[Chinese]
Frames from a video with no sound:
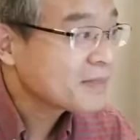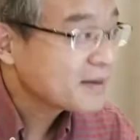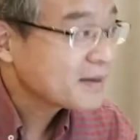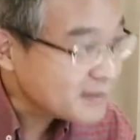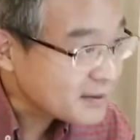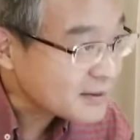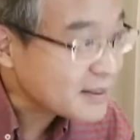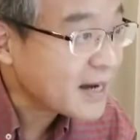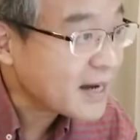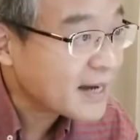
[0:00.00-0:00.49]

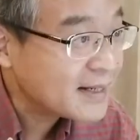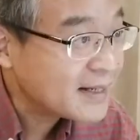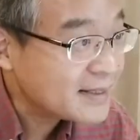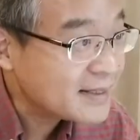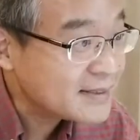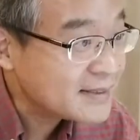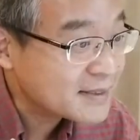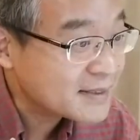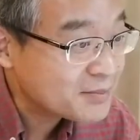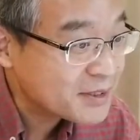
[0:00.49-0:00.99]
能大概理
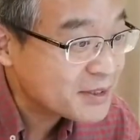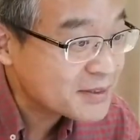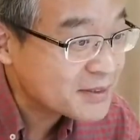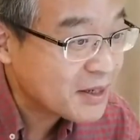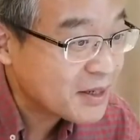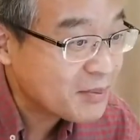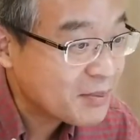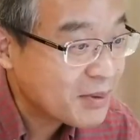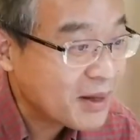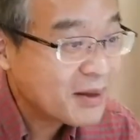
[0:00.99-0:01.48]
解什么意思
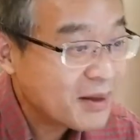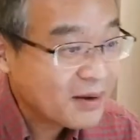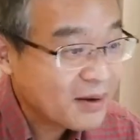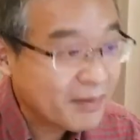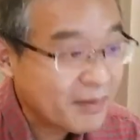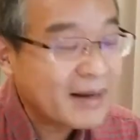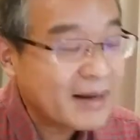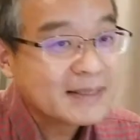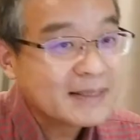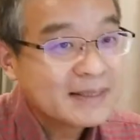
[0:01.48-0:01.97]
了吗？好
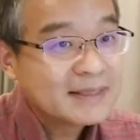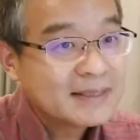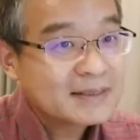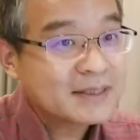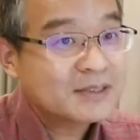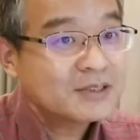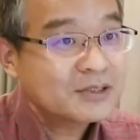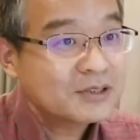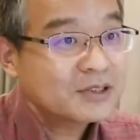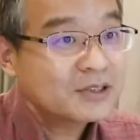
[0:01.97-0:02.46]
吧，这
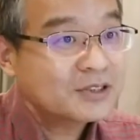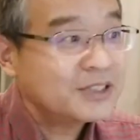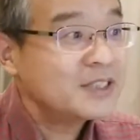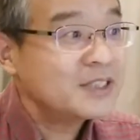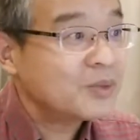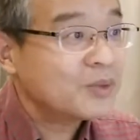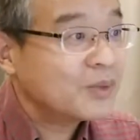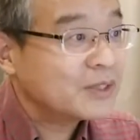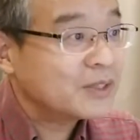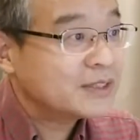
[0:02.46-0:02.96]
就是第
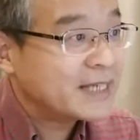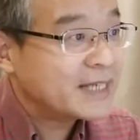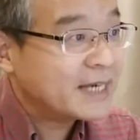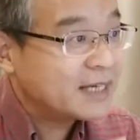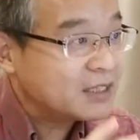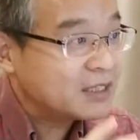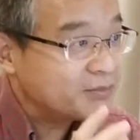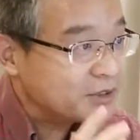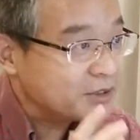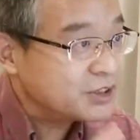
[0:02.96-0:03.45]
一，我建议
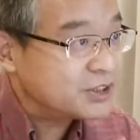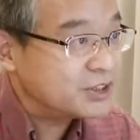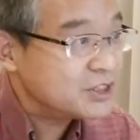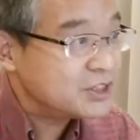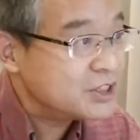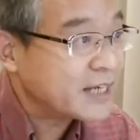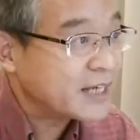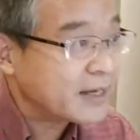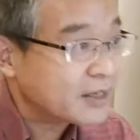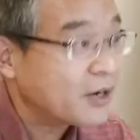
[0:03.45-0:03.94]
你们提
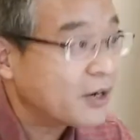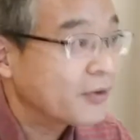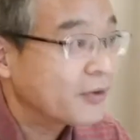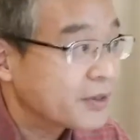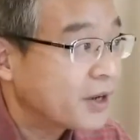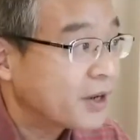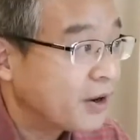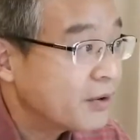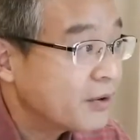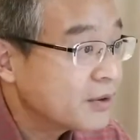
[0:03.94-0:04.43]
前考虑
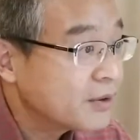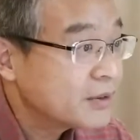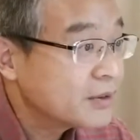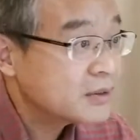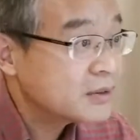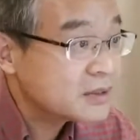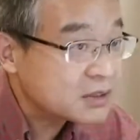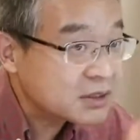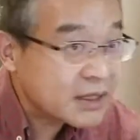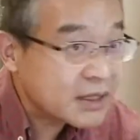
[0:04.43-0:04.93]
好，
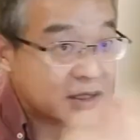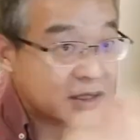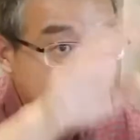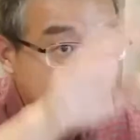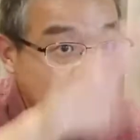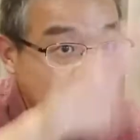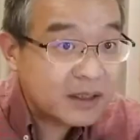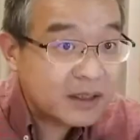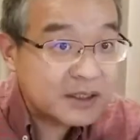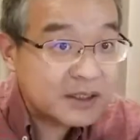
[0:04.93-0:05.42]
人的
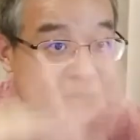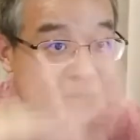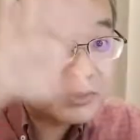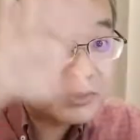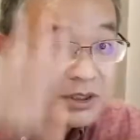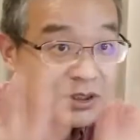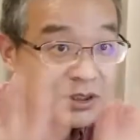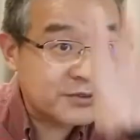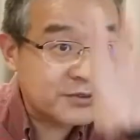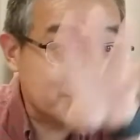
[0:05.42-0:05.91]
能力有
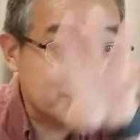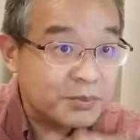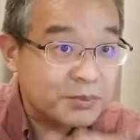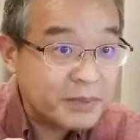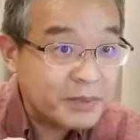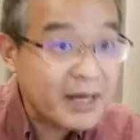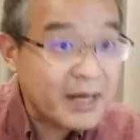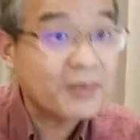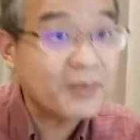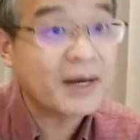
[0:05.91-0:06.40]
起伏、有
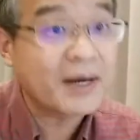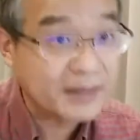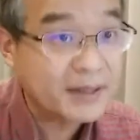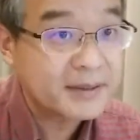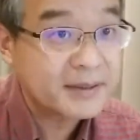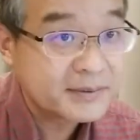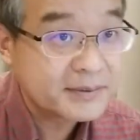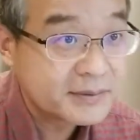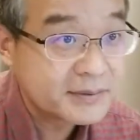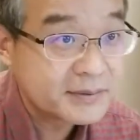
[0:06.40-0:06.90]
变化
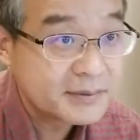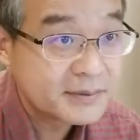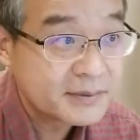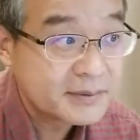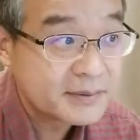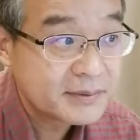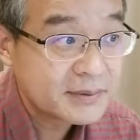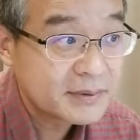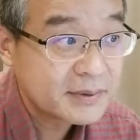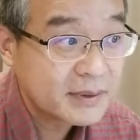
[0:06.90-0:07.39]

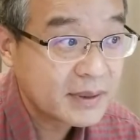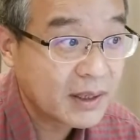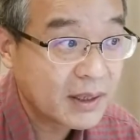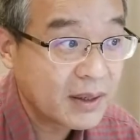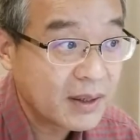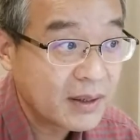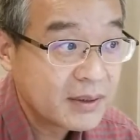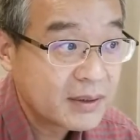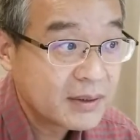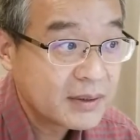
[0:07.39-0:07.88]
的，啊，
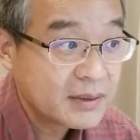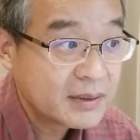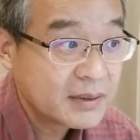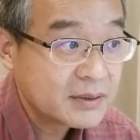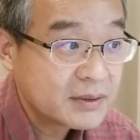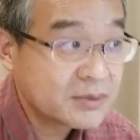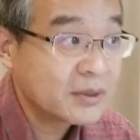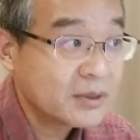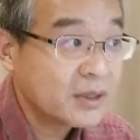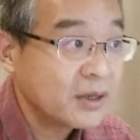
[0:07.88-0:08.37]

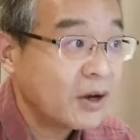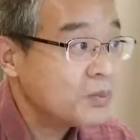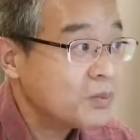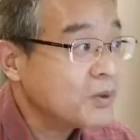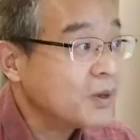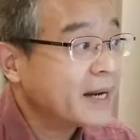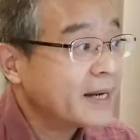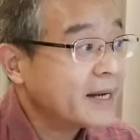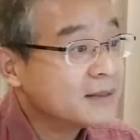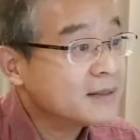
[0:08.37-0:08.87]
就是老婆
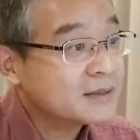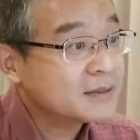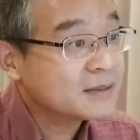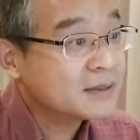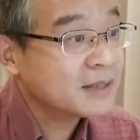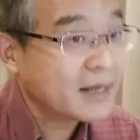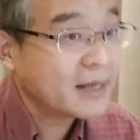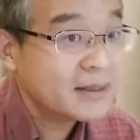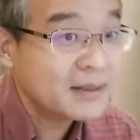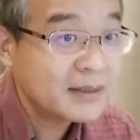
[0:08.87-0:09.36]
还能
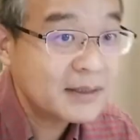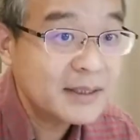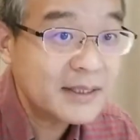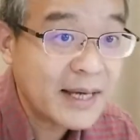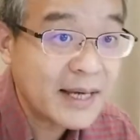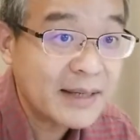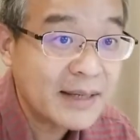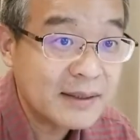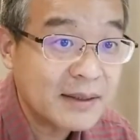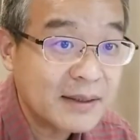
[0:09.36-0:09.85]
还能离
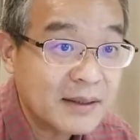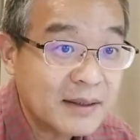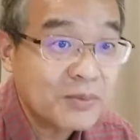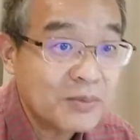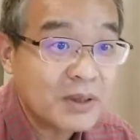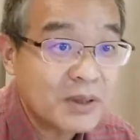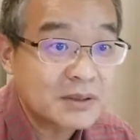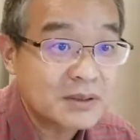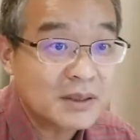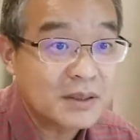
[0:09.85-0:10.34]
开呢，何
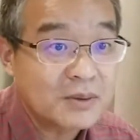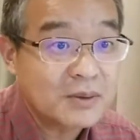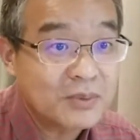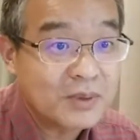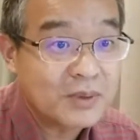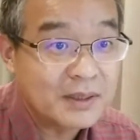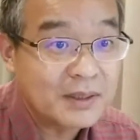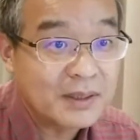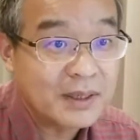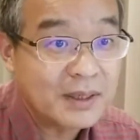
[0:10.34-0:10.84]
况是合伙
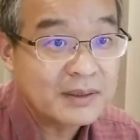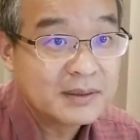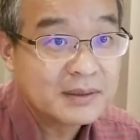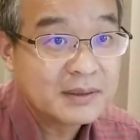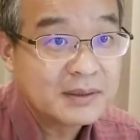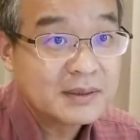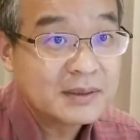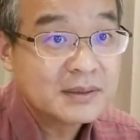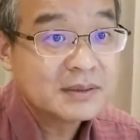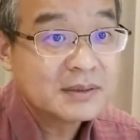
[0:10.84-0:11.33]
人呢？
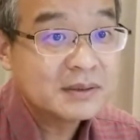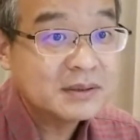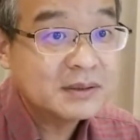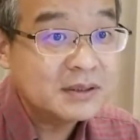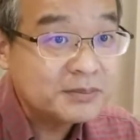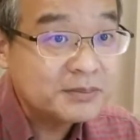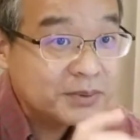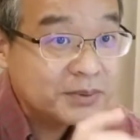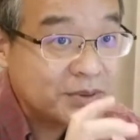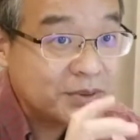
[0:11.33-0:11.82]

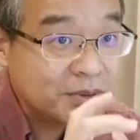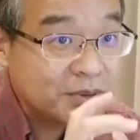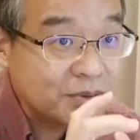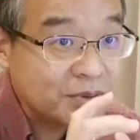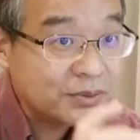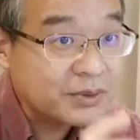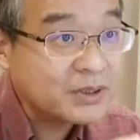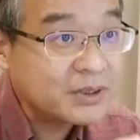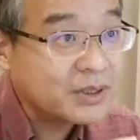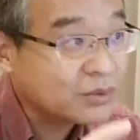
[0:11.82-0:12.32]
你必须有
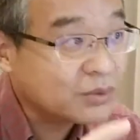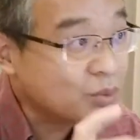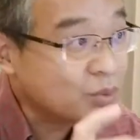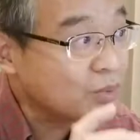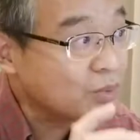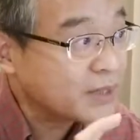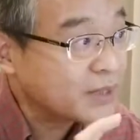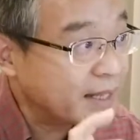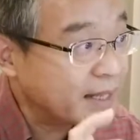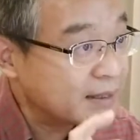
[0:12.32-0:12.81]
一个
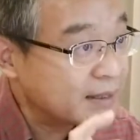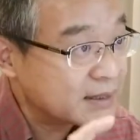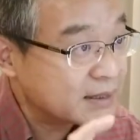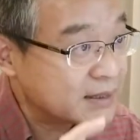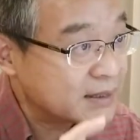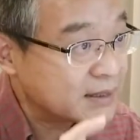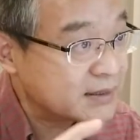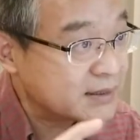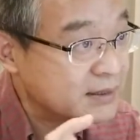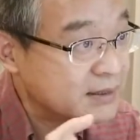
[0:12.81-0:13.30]
动态的
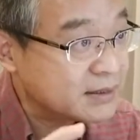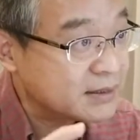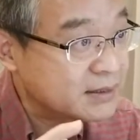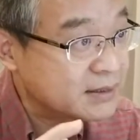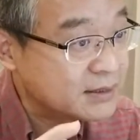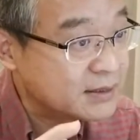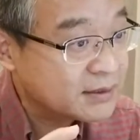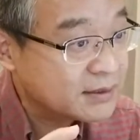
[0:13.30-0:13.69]
设计体系。